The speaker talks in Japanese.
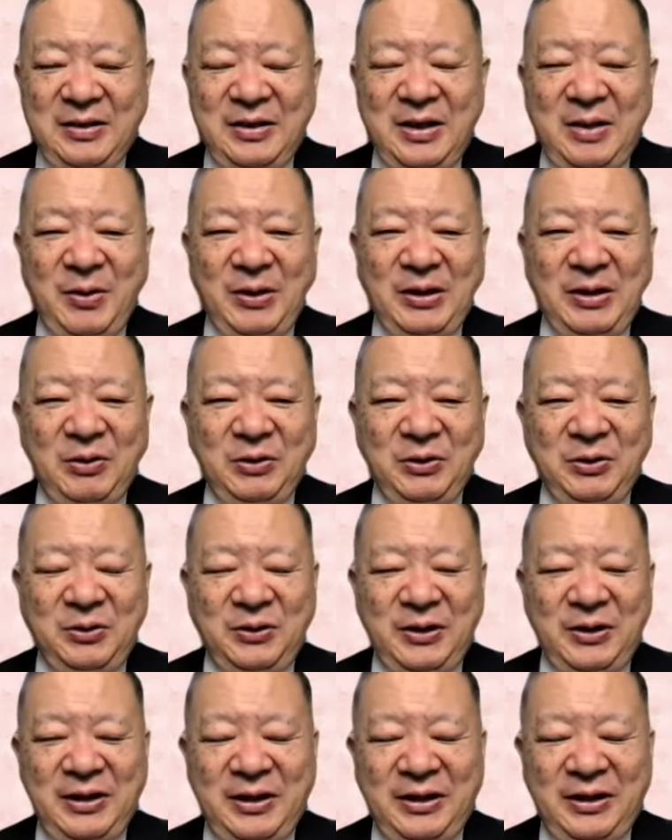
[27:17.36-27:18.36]
じゃあまたお
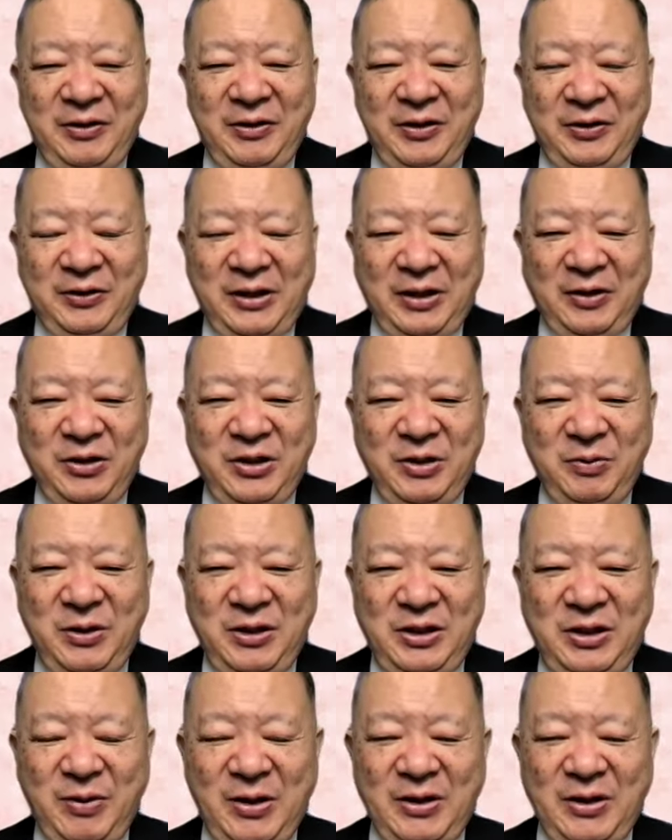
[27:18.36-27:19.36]
届けできる日を楽しみに
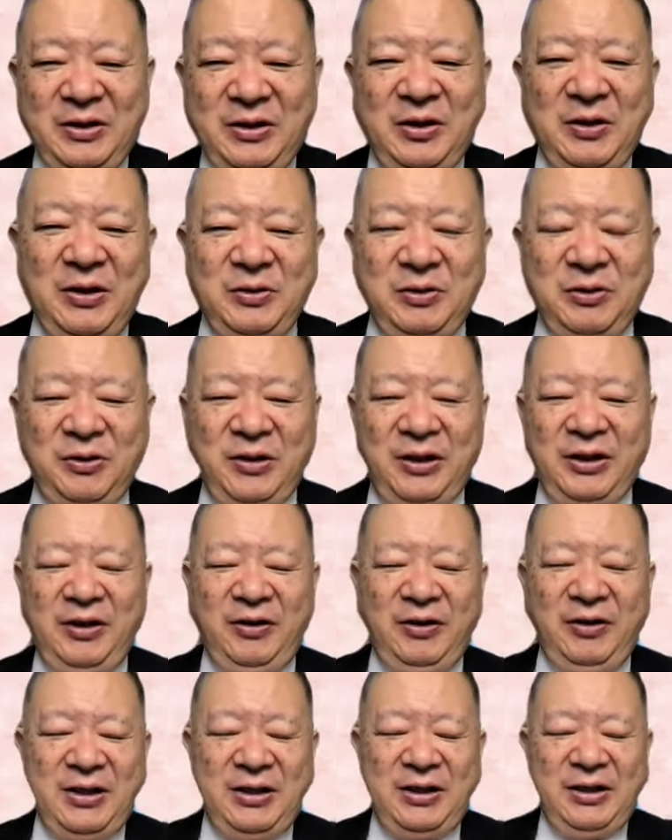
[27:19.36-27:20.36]
してます。今日は黒田
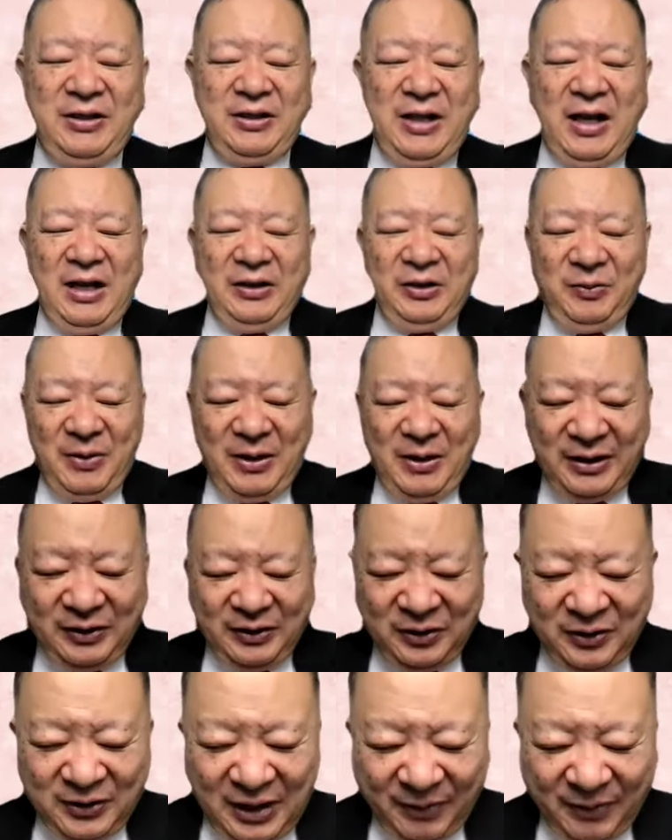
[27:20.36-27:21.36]
博さんでした、はい、どうもありが
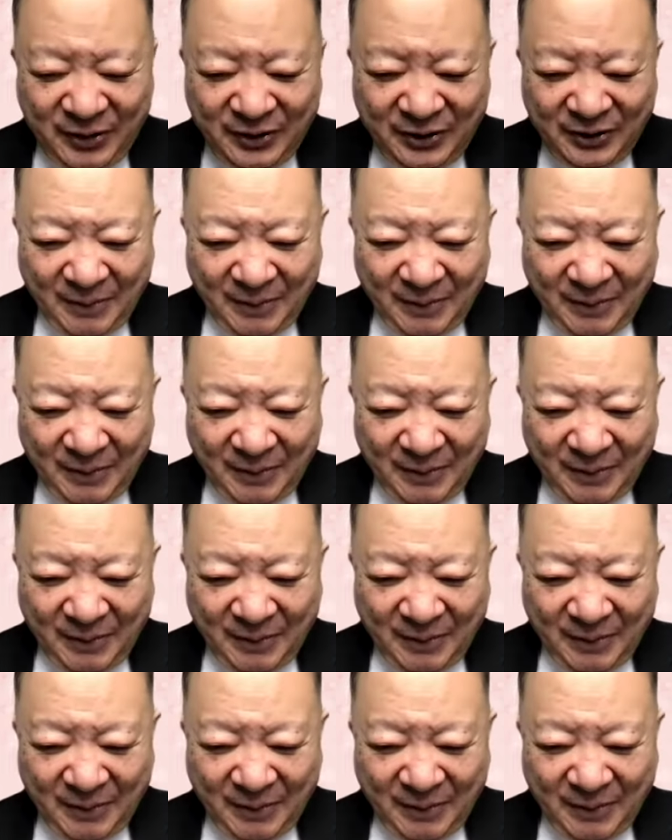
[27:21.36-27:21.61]
とうございました。